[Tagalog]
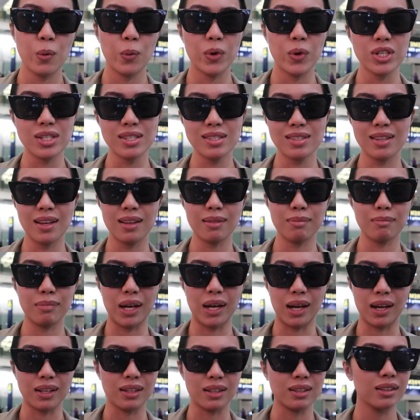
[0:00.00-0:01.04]
which is not
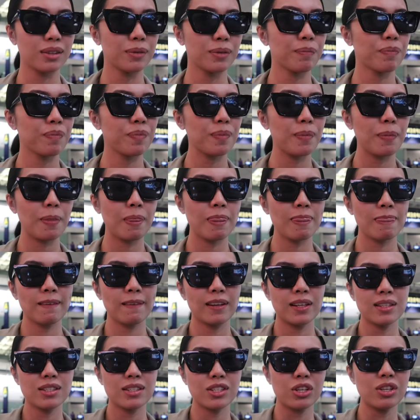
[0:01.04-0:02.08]
bad.
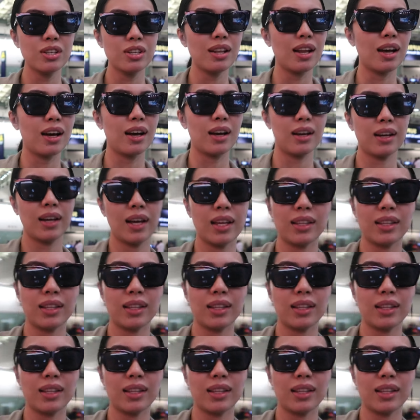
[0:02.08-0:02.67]
So, yun lang.